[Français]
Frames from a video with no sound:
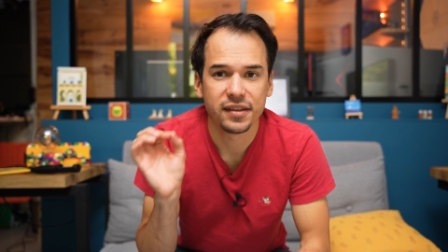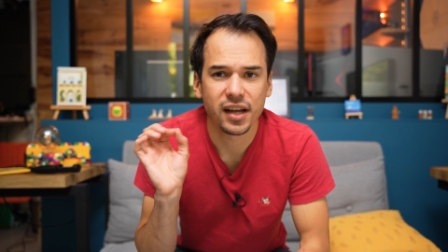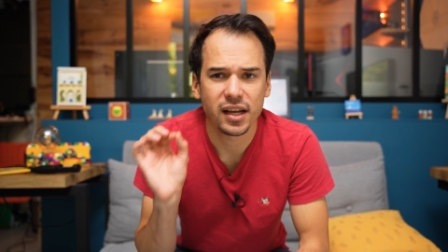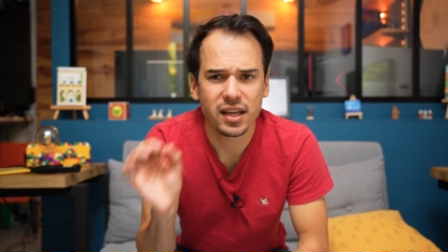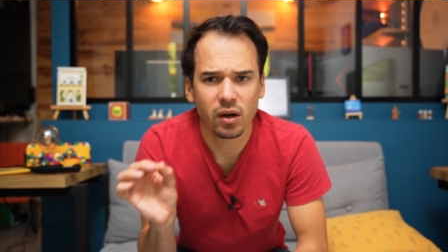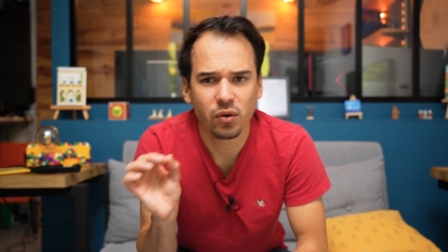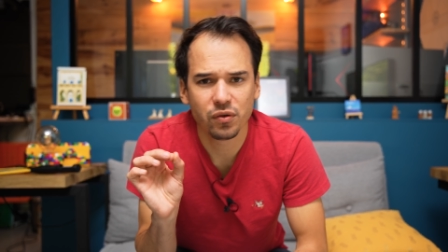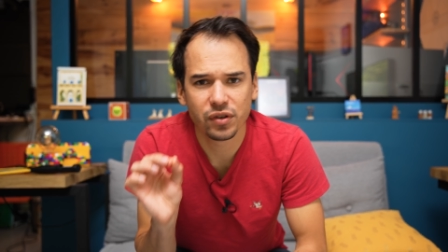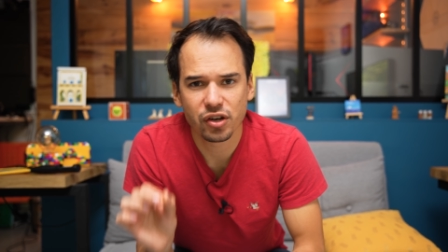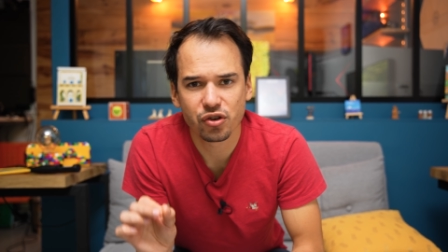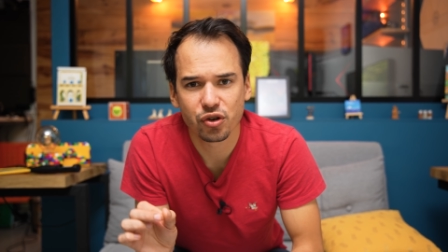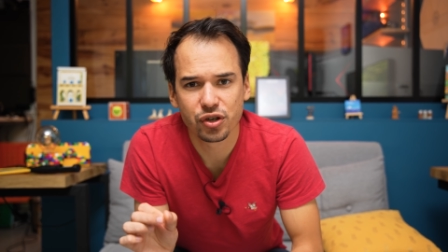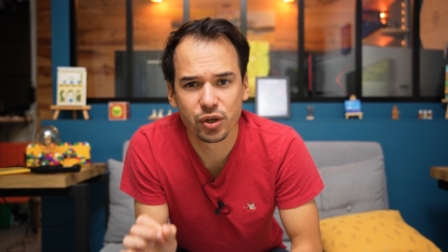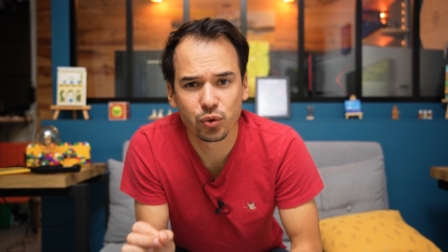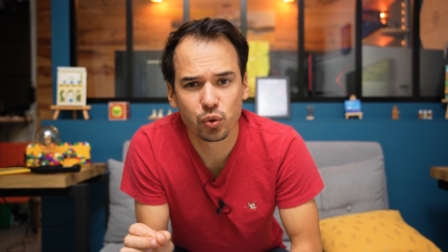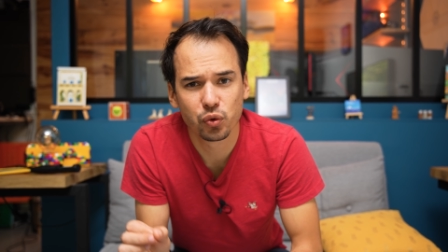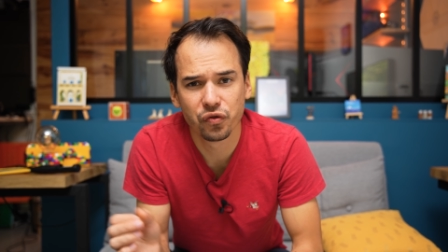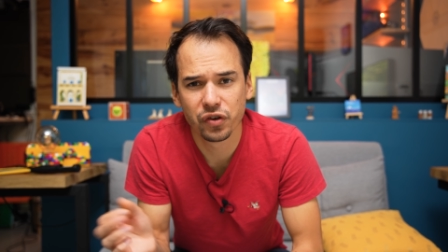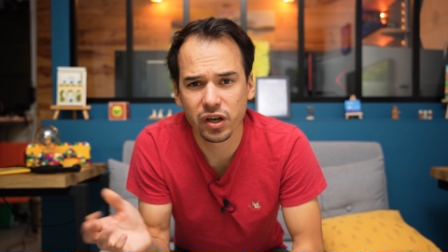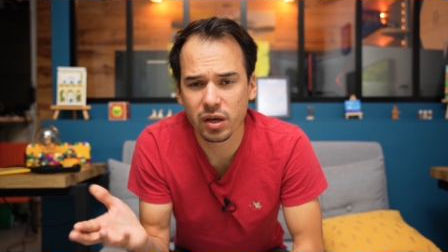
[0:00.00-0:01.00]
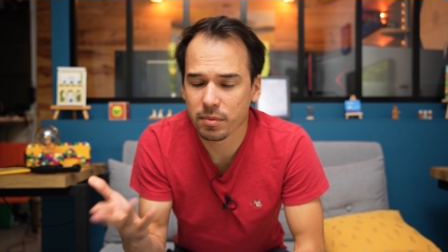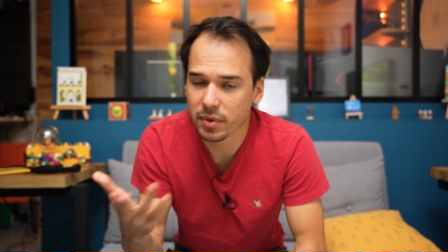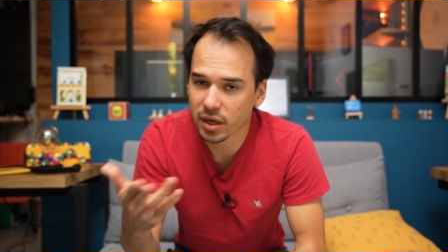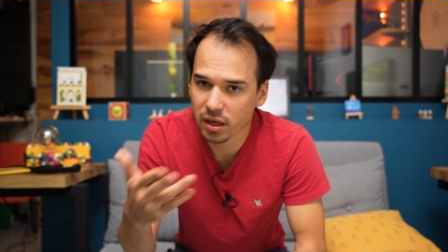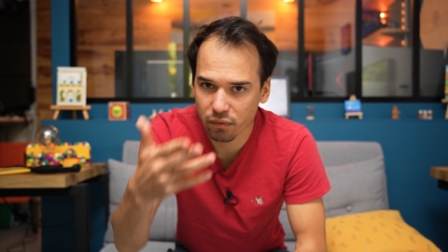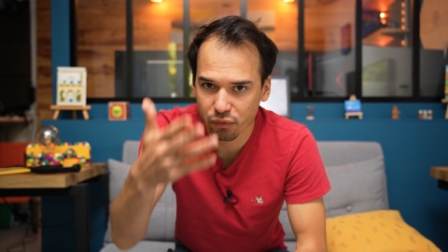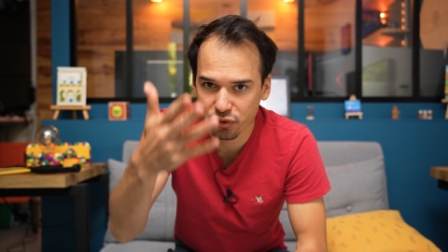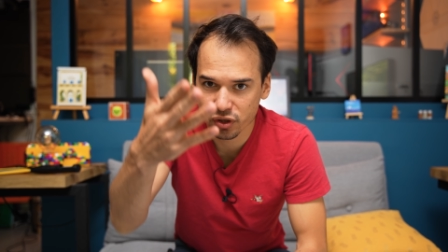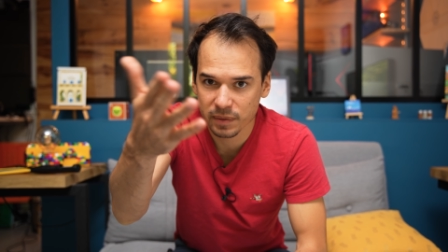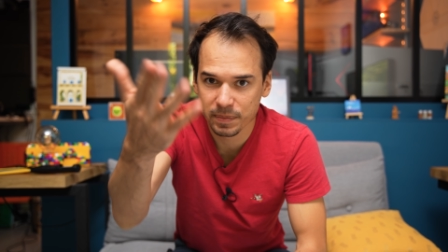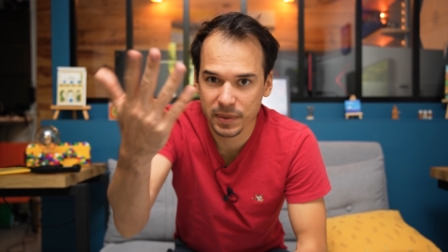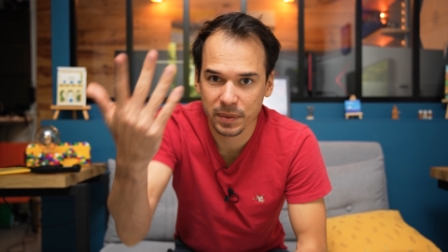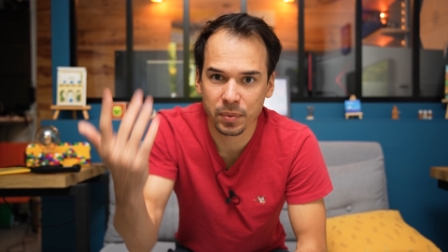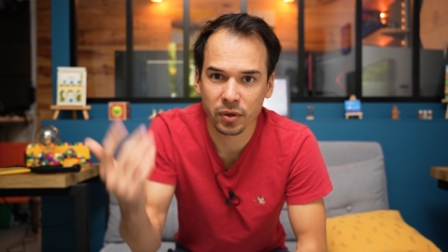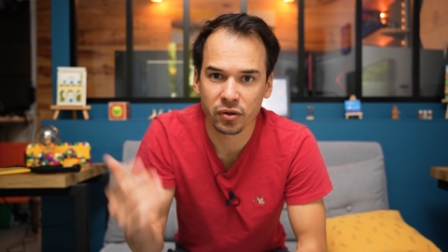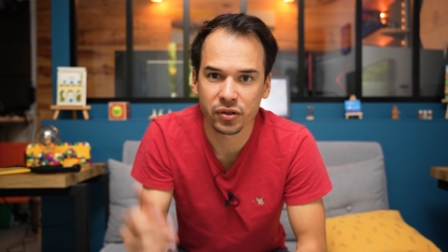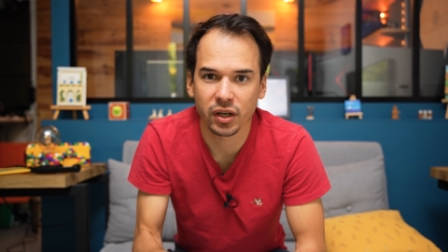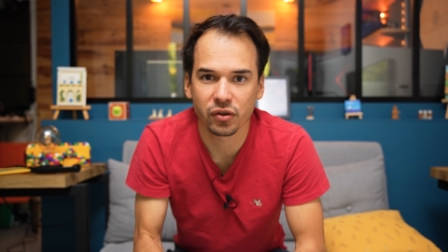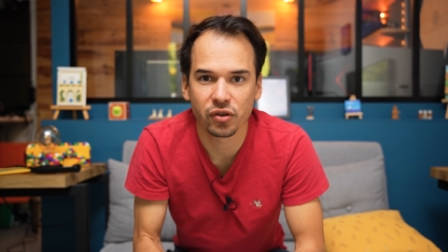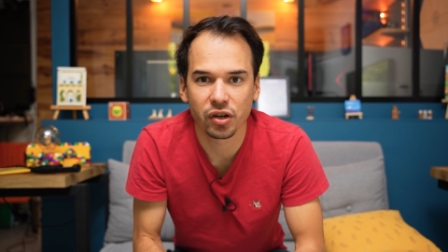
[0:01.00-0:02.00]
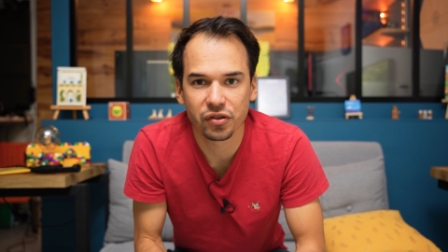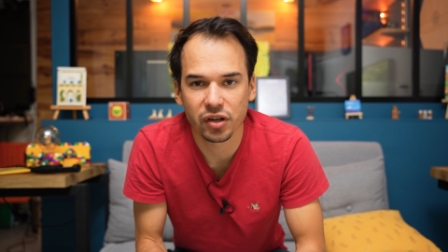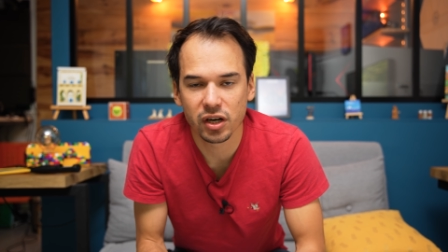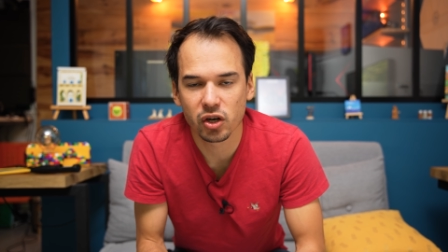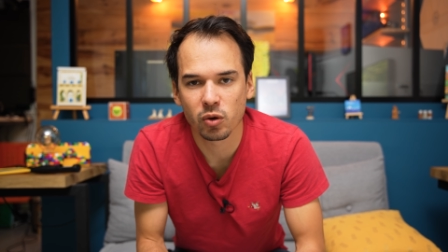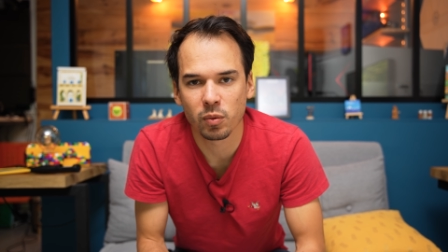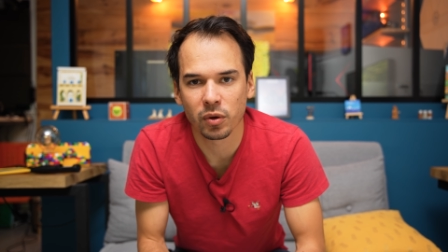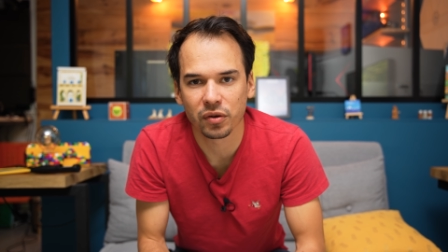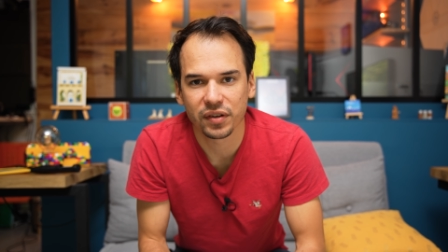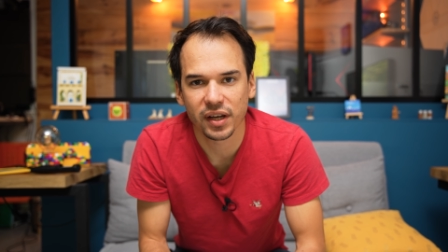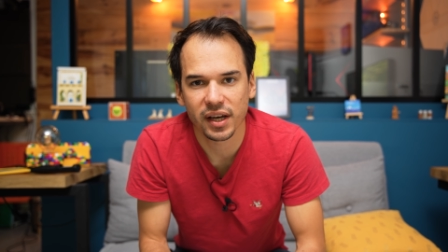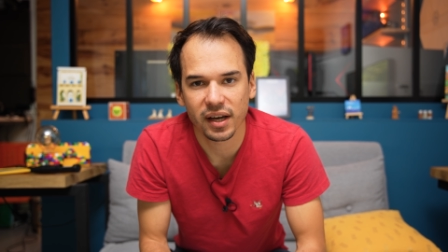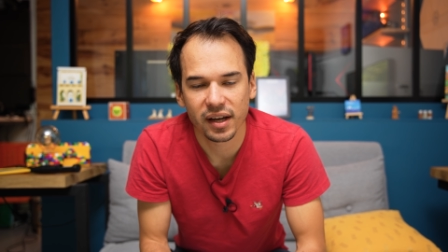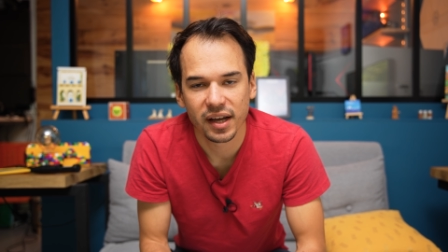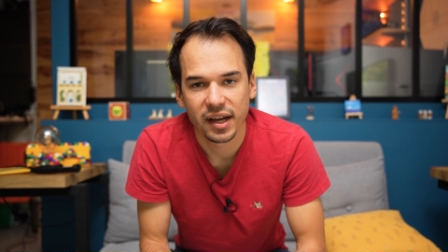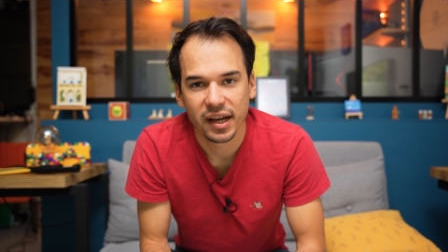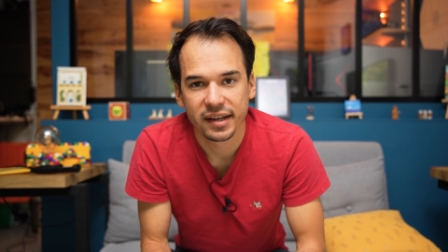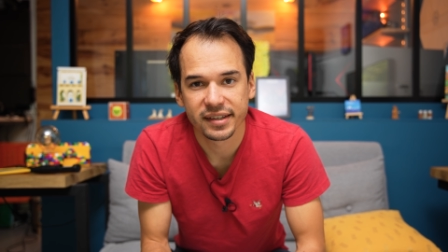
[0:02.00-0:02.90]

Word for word: Dernier usage que j'ai trouvé, mais vous allez peut-être pas en dire d'autres dans les commentaires,